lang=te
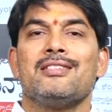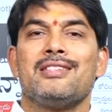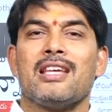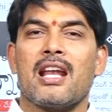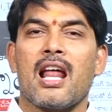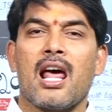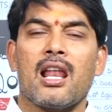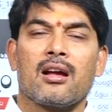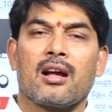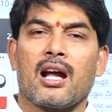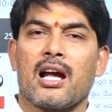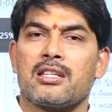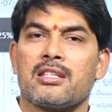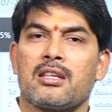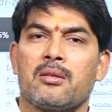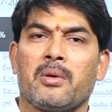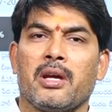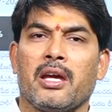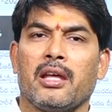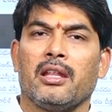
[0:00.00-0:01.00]
జనాలకు
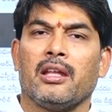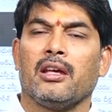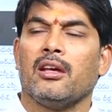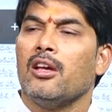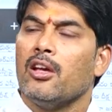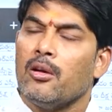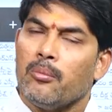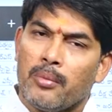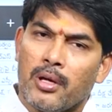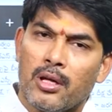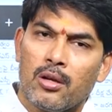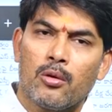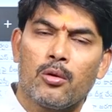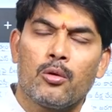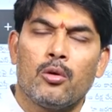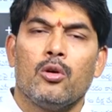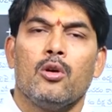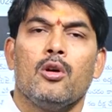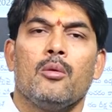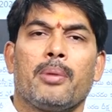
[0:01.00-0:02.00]
కష్టమయ్యేది మీరు
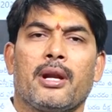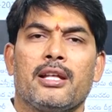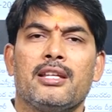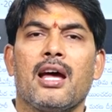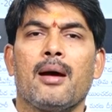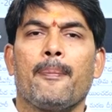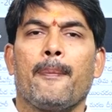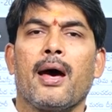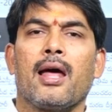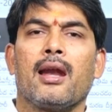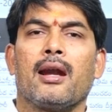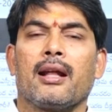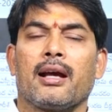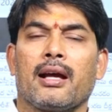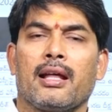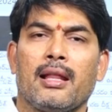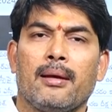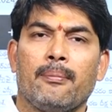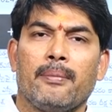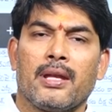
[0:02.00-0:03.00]
ప్రజాపాలన
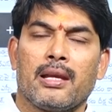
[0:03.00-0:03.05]
కదా